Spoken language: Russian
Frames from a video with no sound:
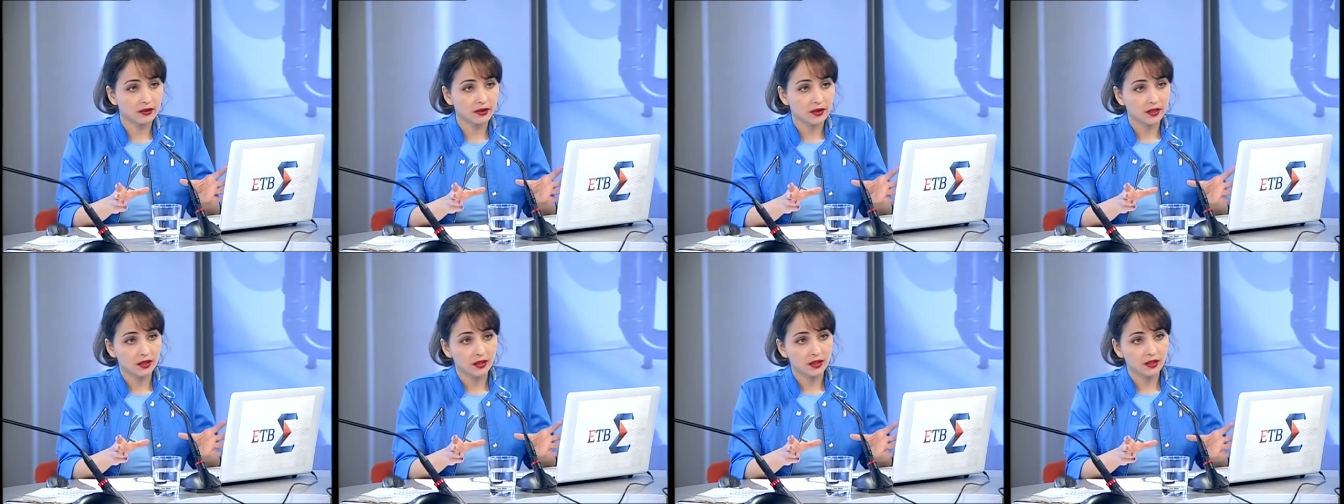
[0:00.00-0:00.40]

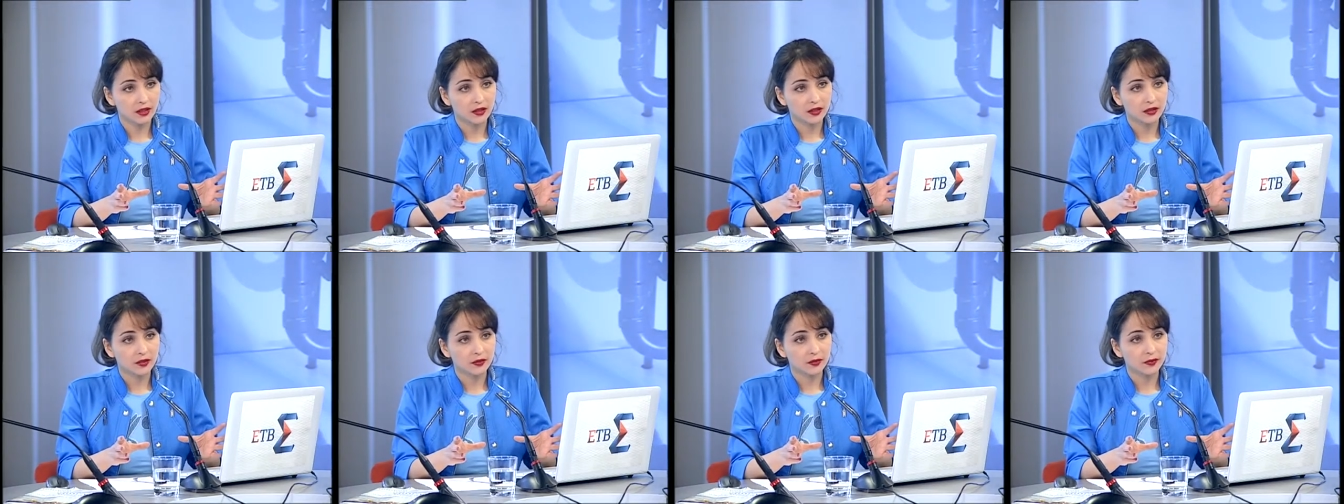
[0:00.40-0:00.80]

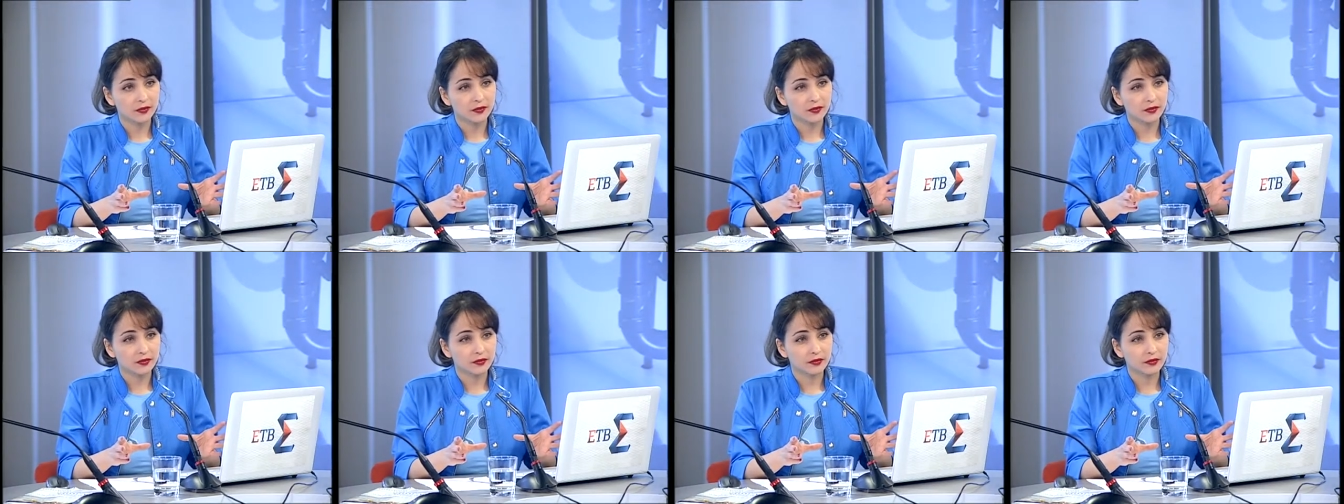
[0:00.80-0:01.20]
Ну,
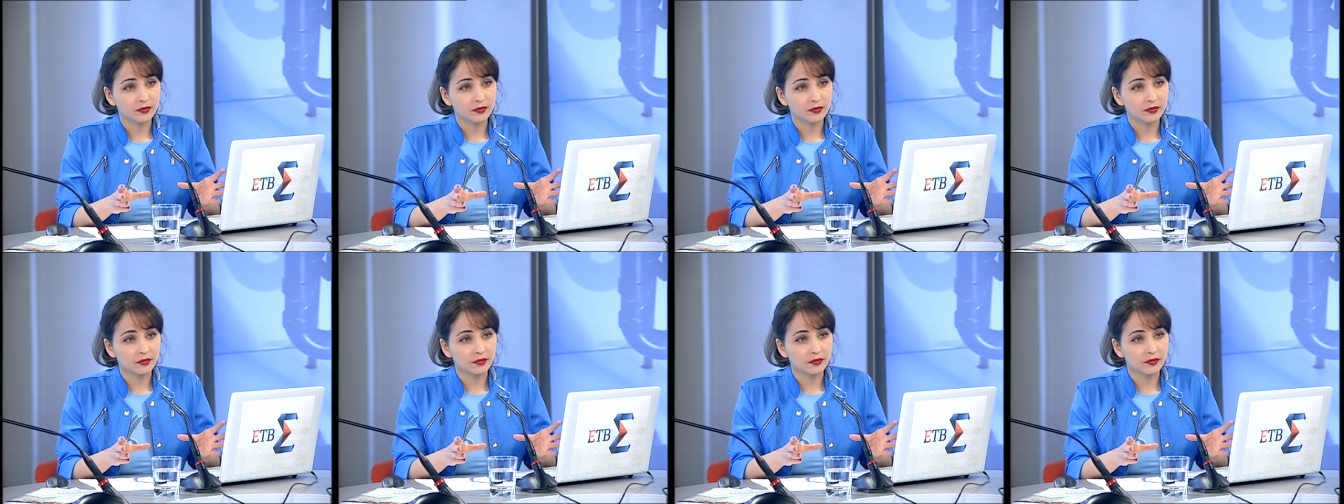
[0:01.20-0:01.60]
для того,
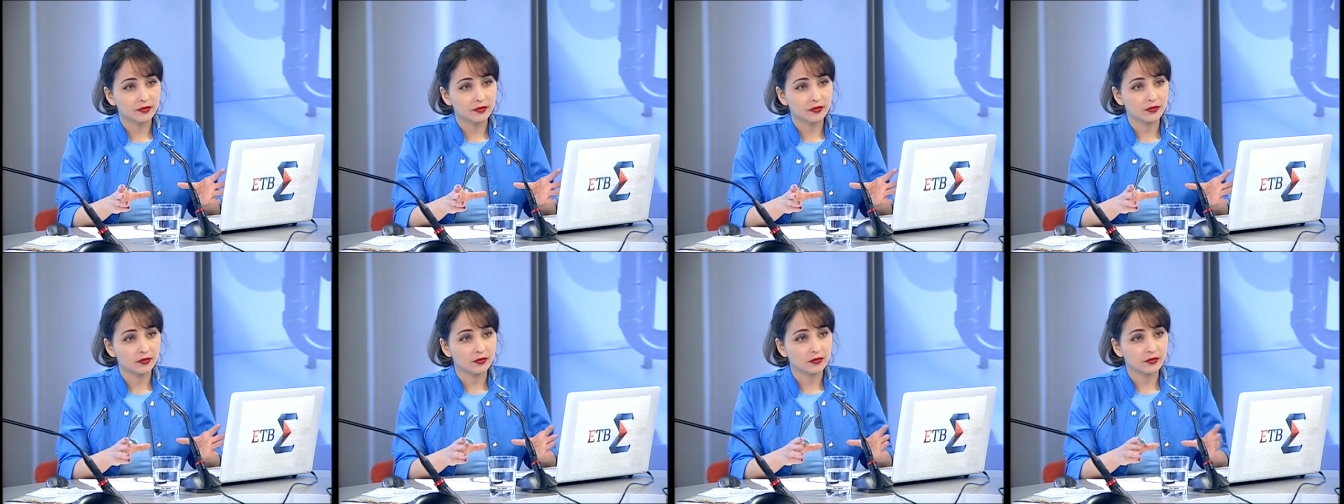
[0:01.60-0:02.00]
чтобы
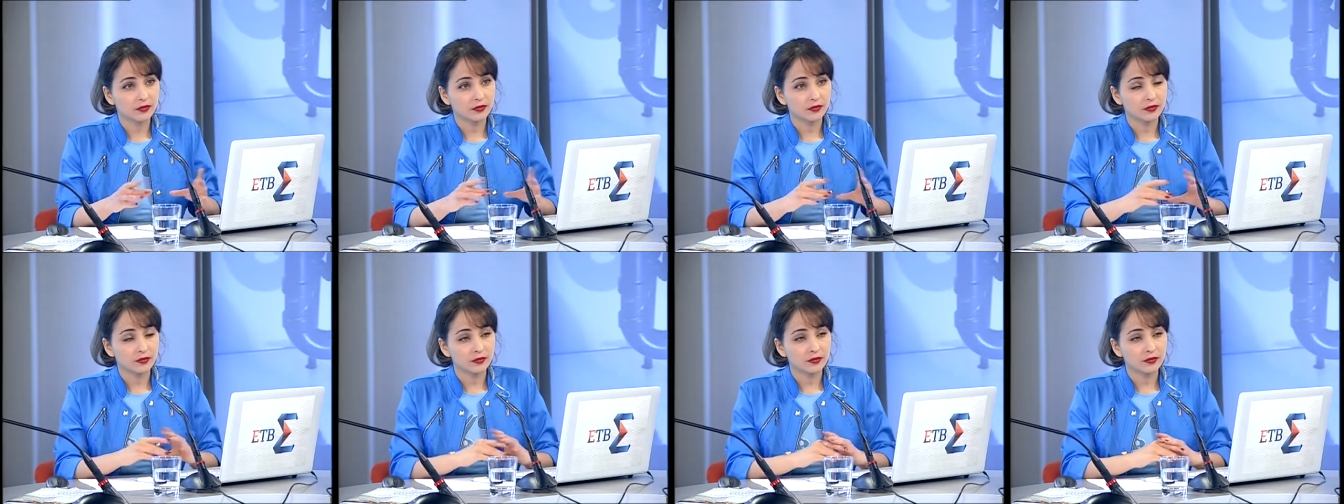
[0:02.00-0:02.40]

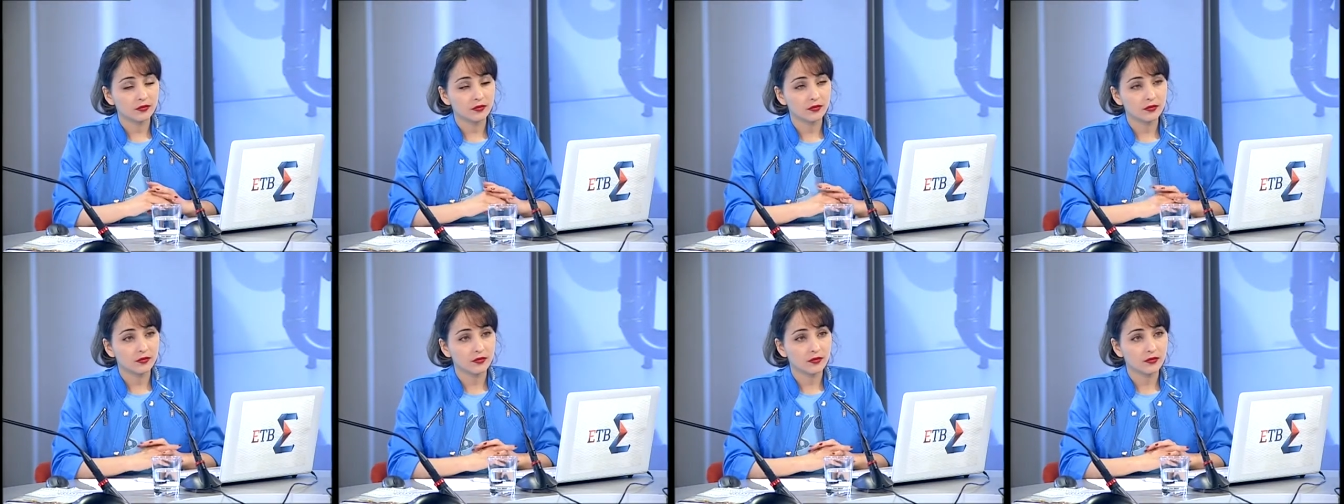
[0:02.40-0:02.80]

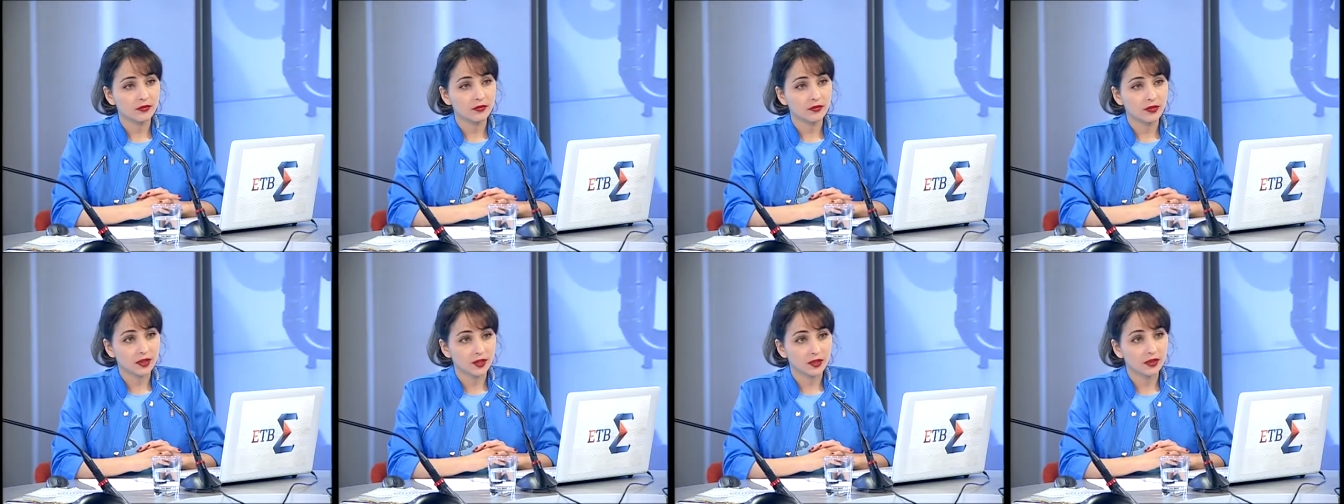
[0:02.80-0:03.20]
вообще
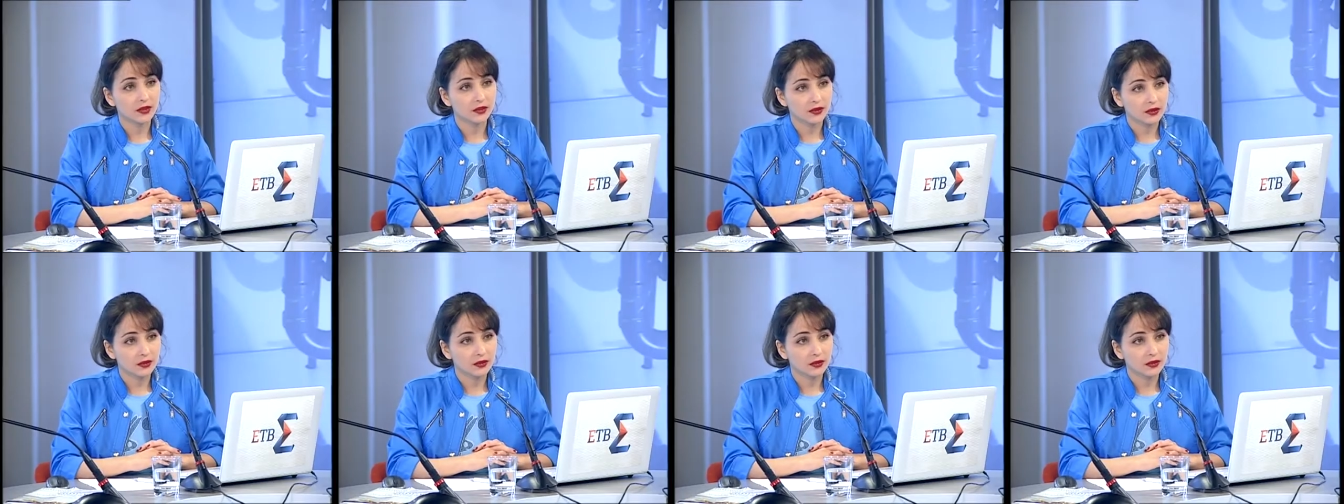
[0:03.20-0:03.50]
быть хорошим